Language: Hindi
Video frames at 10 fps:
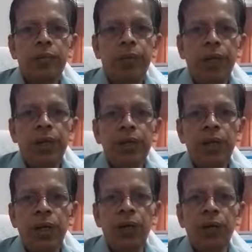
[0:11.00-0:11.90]

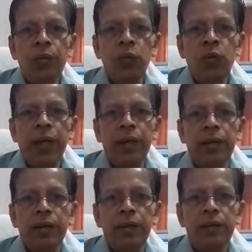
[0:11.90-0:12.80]
परीक्षा और
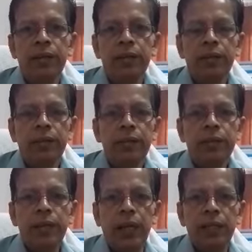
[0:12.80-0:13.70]
मूल्यांकन जी
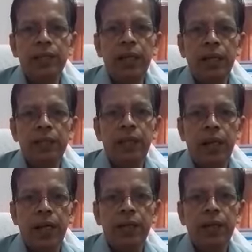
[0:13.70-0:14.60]
सर साथ साथ
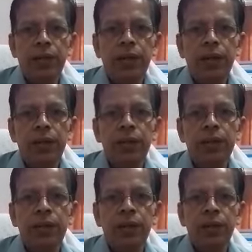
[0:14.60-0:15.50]
करा करके
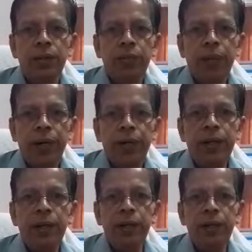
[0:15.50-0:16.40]

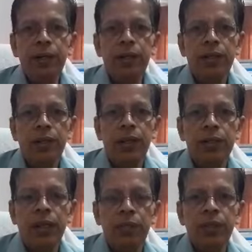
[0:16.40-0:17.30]
प्रैक्टिकल
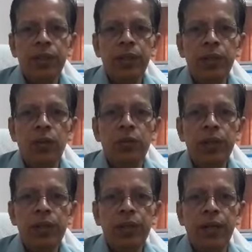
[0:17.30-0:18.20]
एग्जामिनेशन को
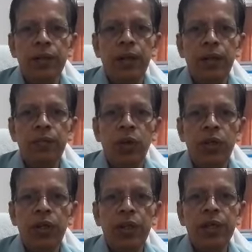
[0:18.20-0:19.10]
भी सेंट्रल
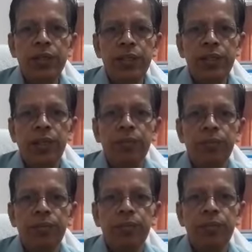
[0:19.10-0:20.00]
मॉनिटरिंग
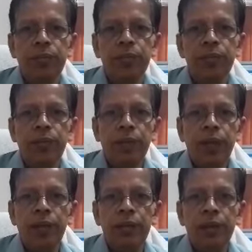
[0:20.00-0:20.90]
सिस्टम
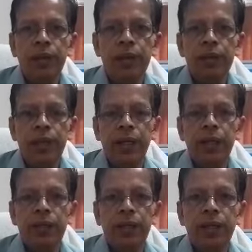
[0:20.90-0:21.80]
के अंतर्गत
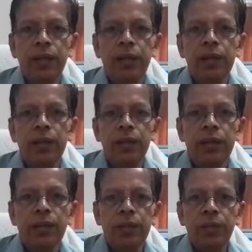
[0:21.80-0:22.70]
लेकर के
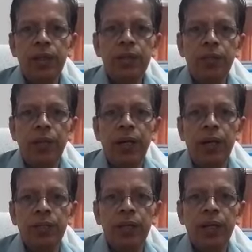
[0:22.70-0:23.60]
समय से
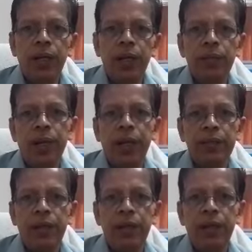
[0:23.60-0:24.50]
परिणाम देने का
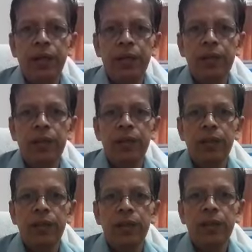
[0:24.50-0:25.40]
प्रयास रहेगा जी